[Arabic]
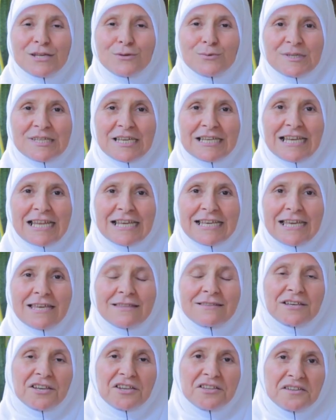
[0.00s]

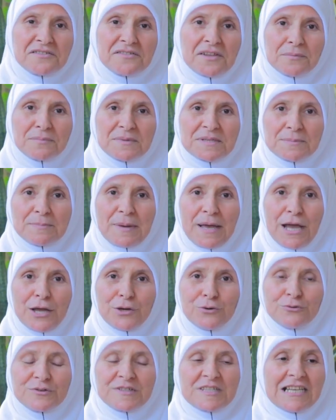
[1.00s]
والسناقي ذكرتني ربي
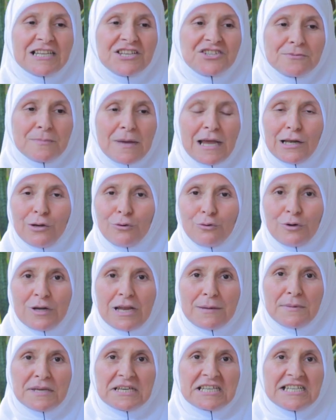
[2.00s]
سبحانه نوصل الاجماع
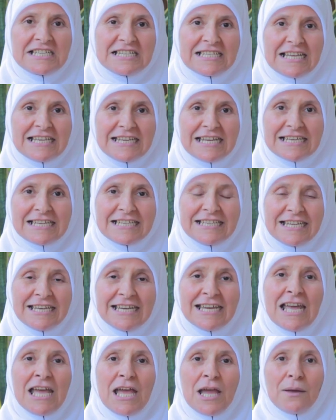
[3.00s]
العلماء كني دنا
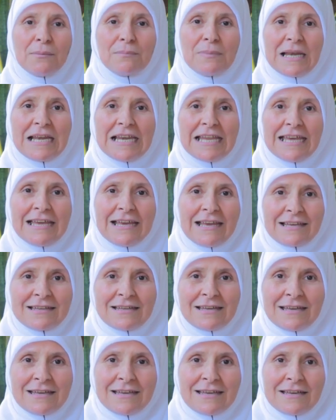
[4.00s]
نكني باللي
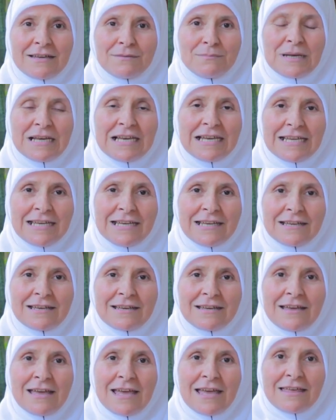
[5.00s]
آه باللي
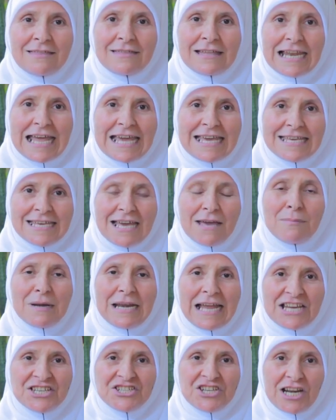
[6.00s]
آه الايام
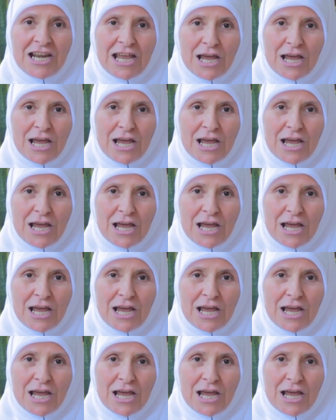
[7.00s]
العشر